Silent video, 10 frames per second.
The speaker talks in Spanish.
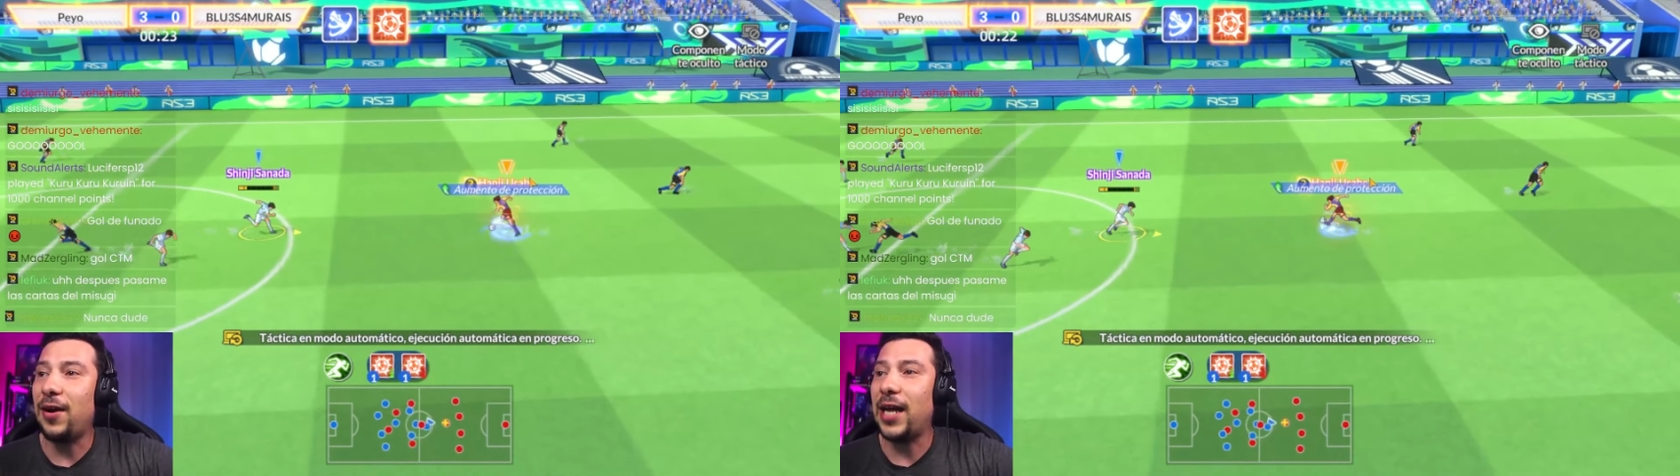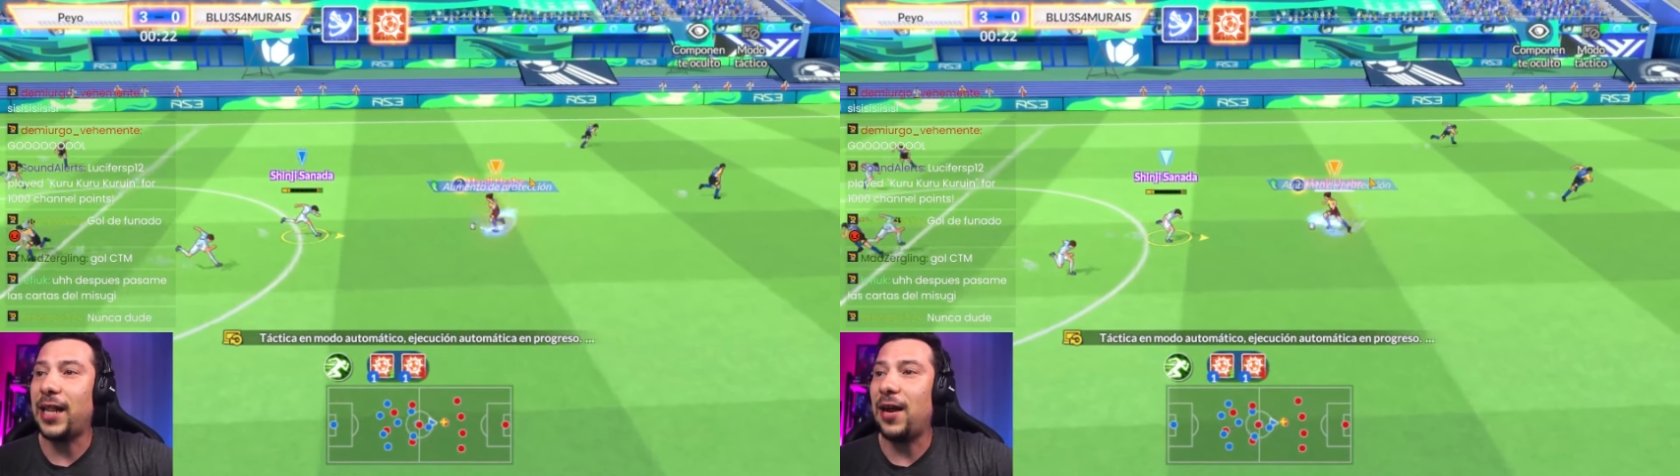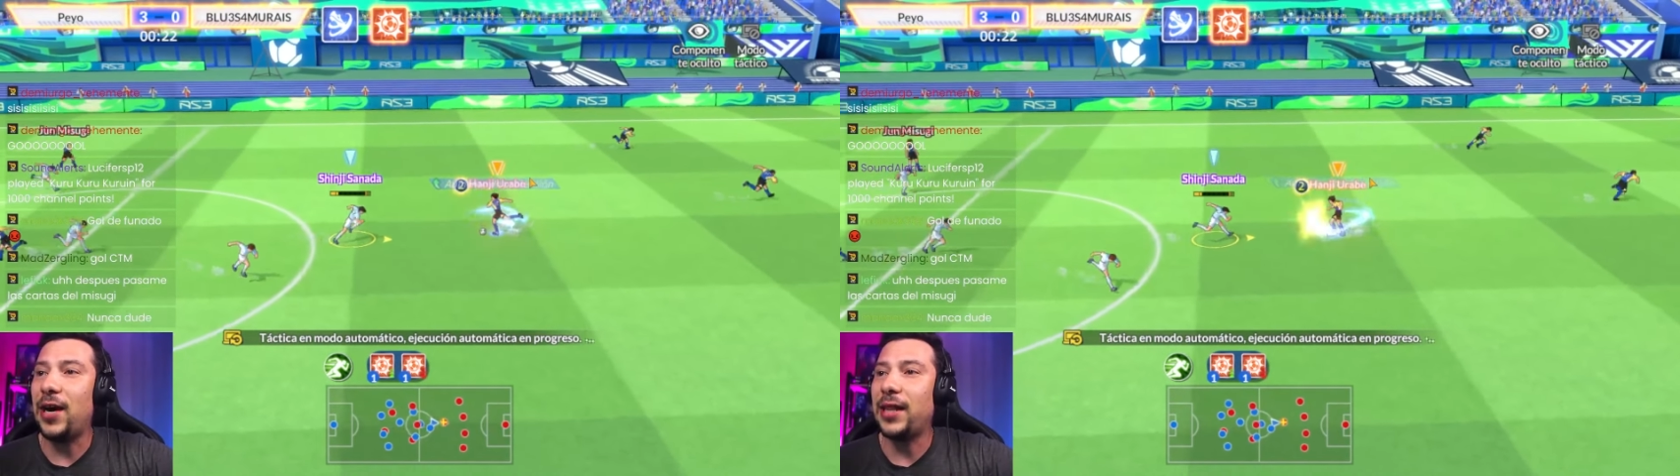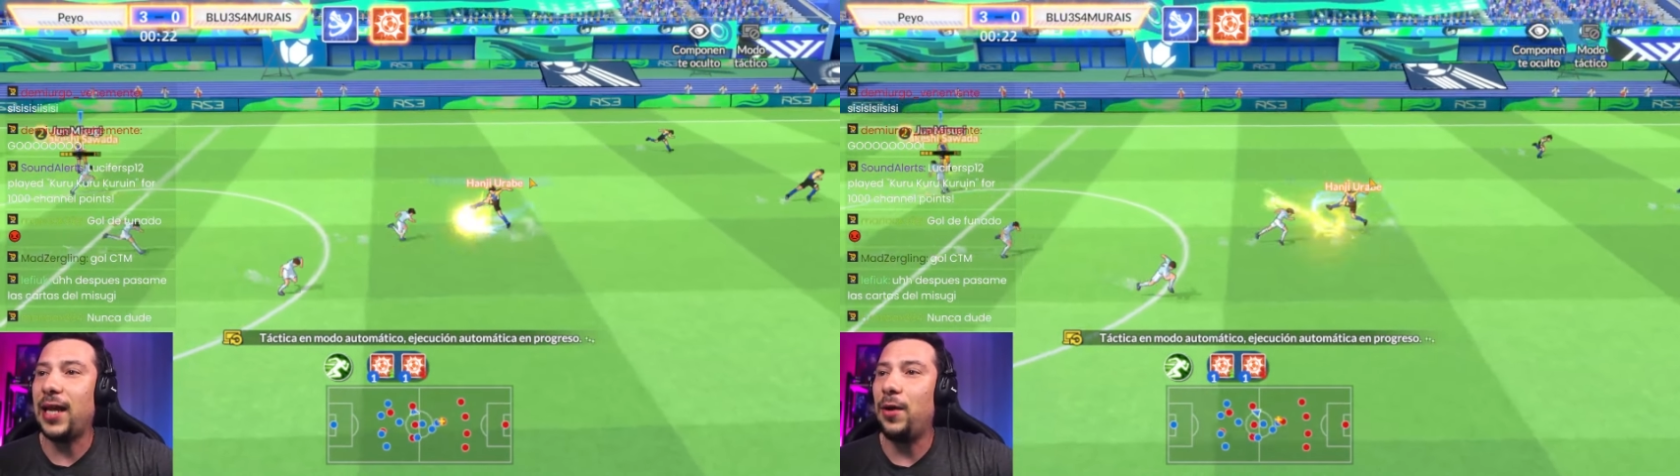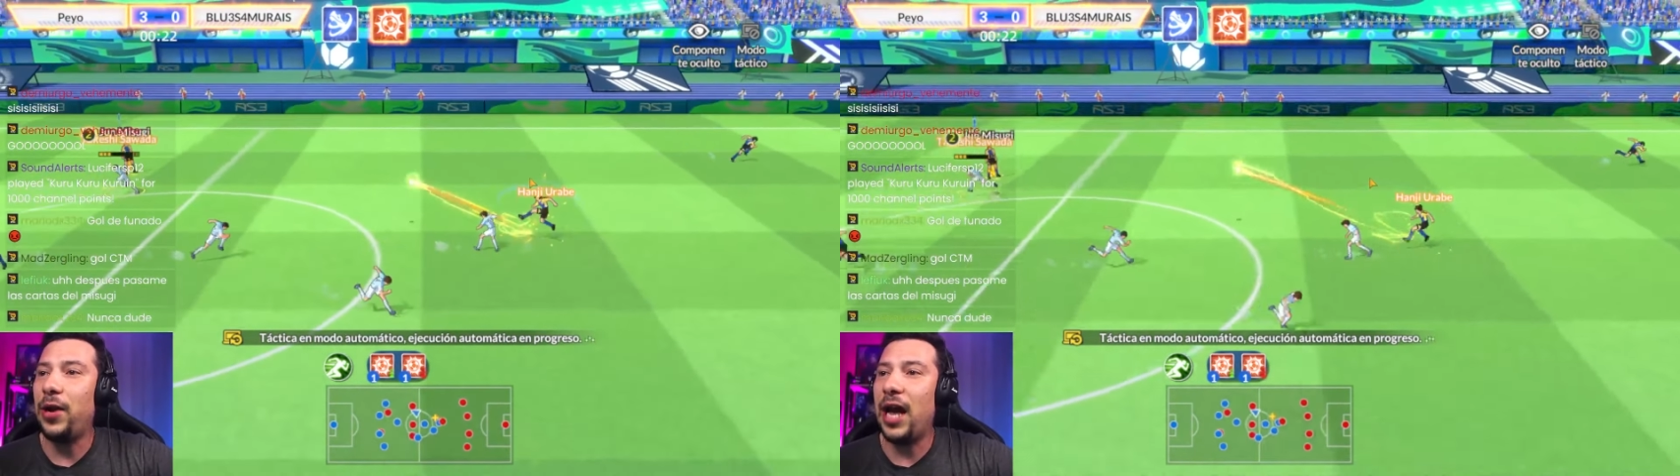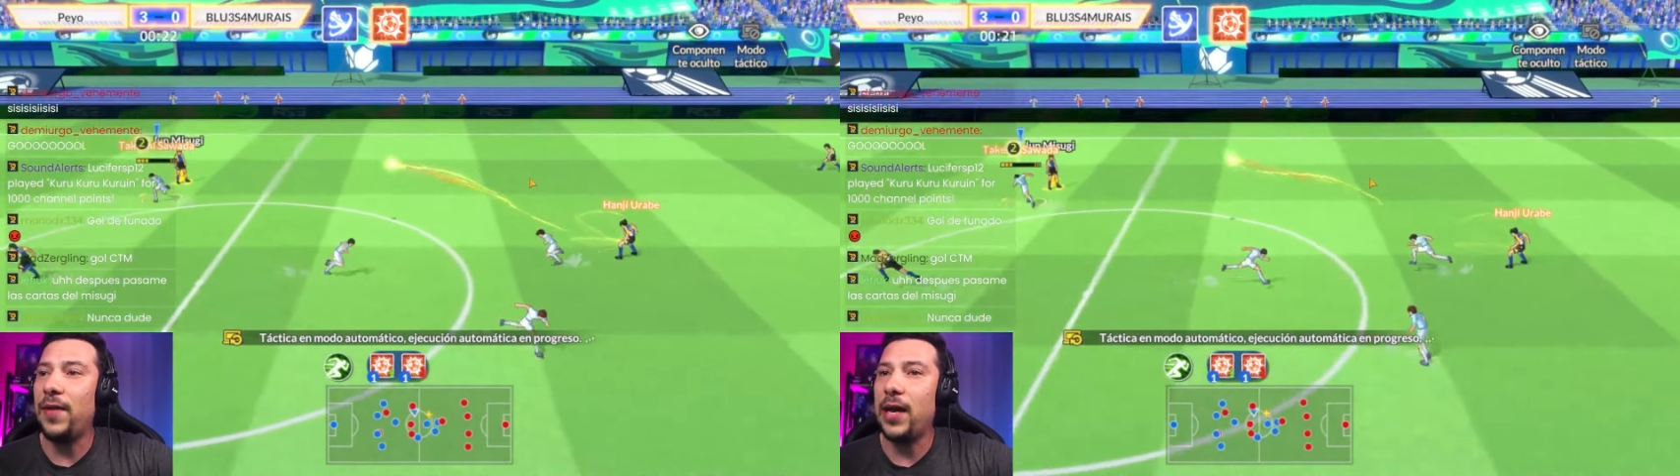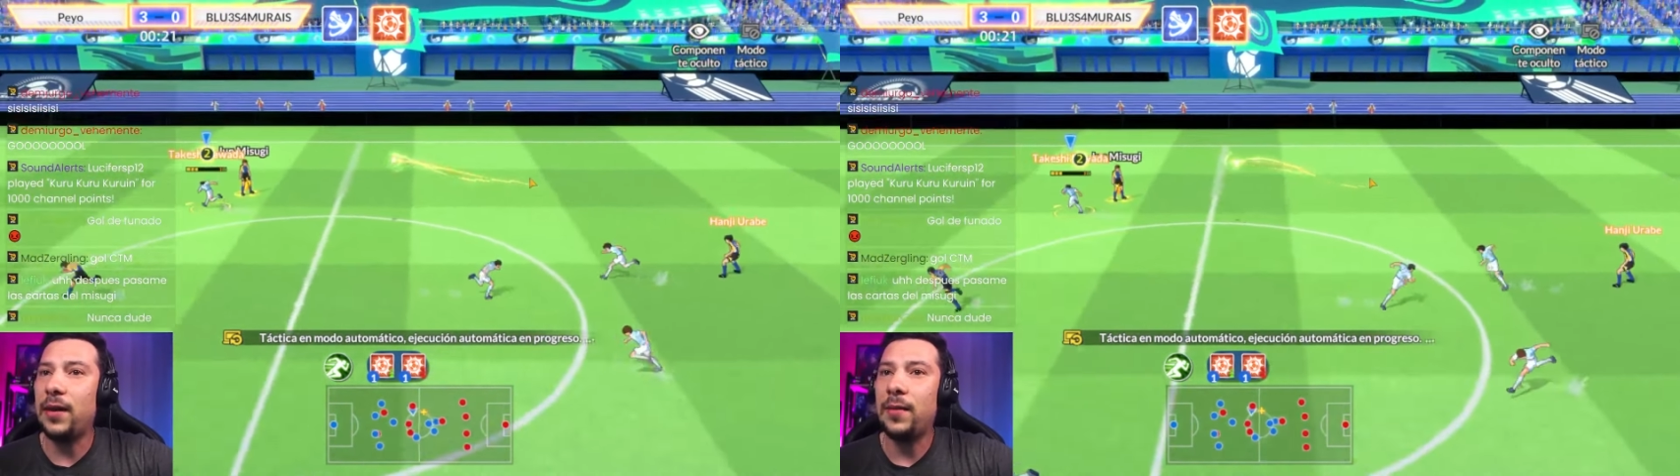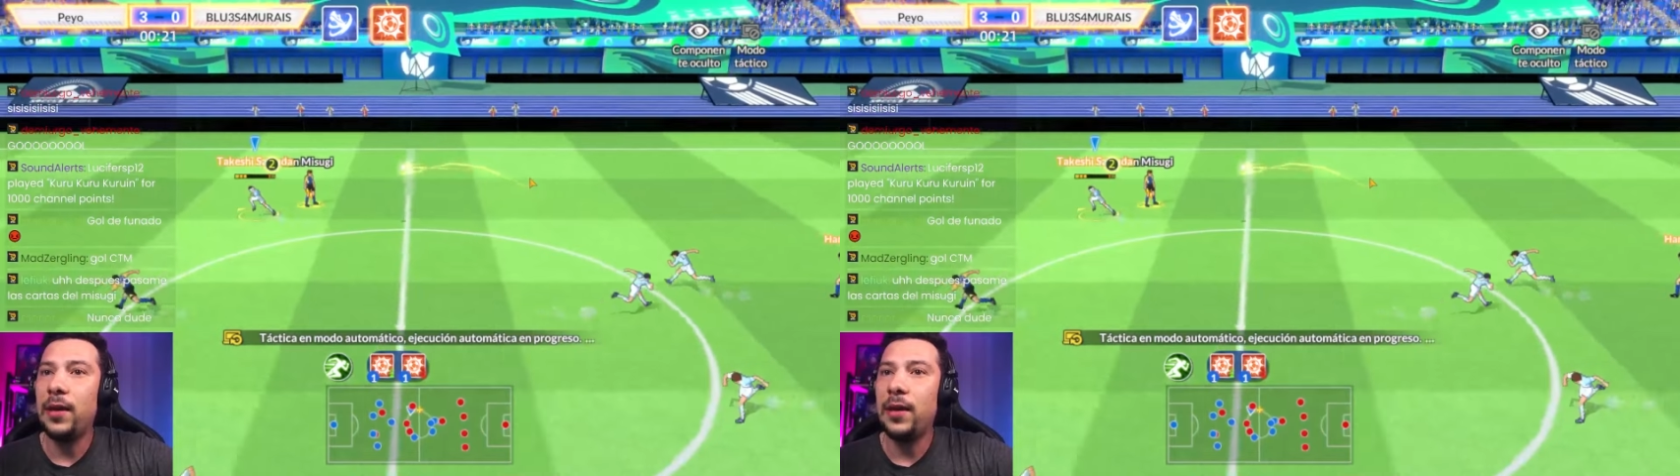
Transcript: cántalo, cántalo, una vez.